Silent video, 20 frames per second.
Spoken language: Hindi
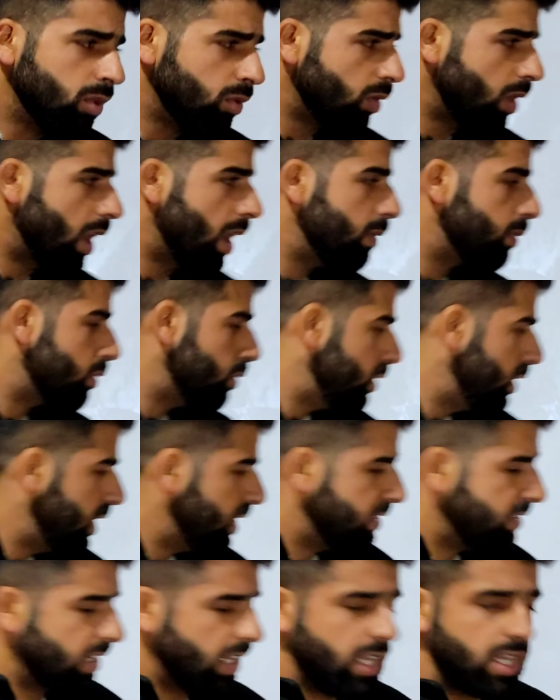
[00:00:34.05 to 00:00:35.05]
तो आपको
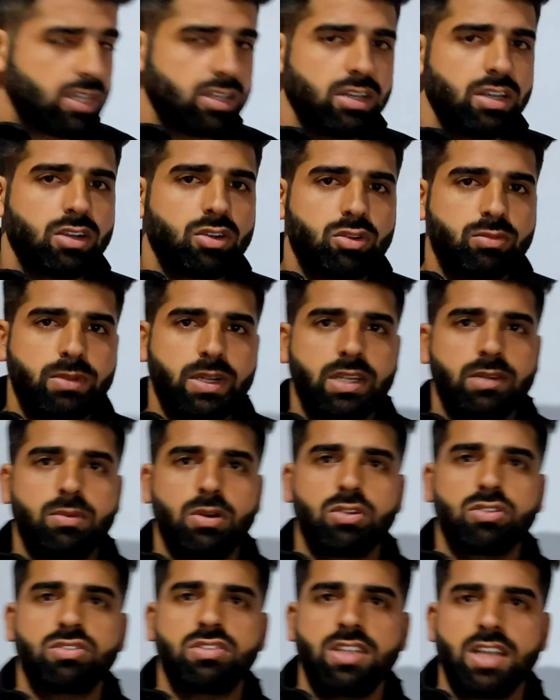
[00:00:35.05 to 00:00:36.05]
नीचे एक कमेंट
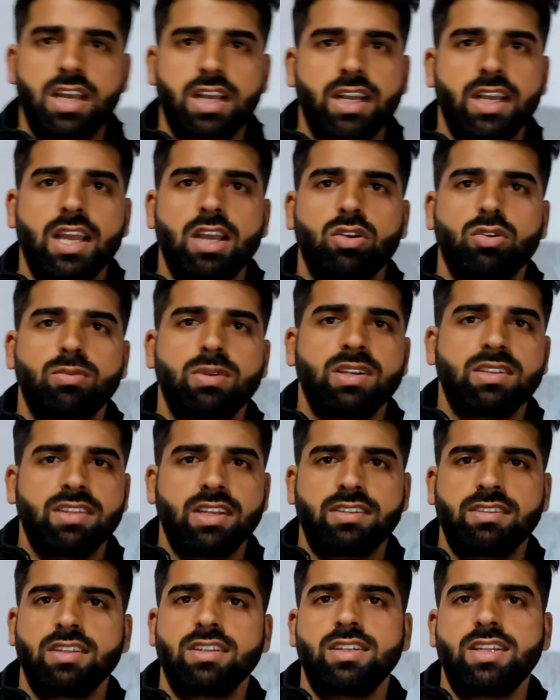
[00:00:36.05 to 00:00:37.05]
बॉक्स दिया गया है कमेंट
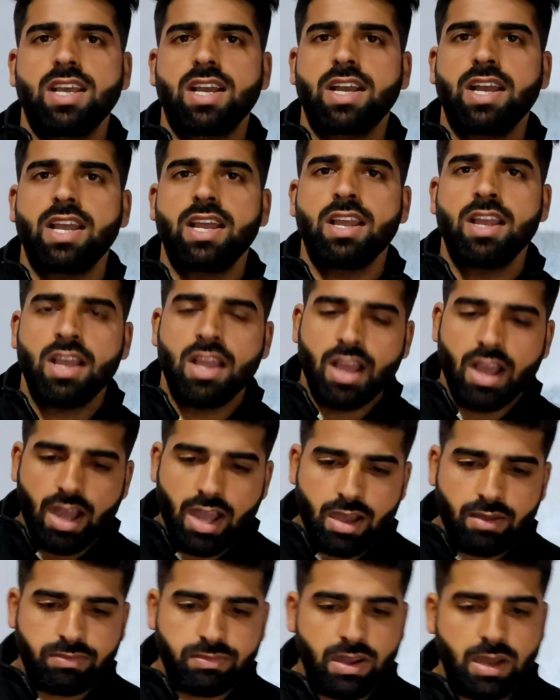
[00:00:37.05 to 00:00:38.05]
सेक्शन दिया गया है
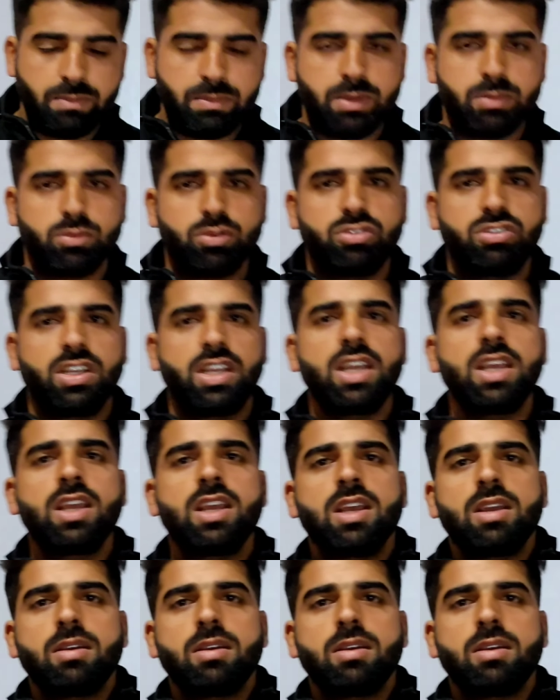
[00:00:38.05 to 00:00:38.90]
आप वहाँ पे मुझे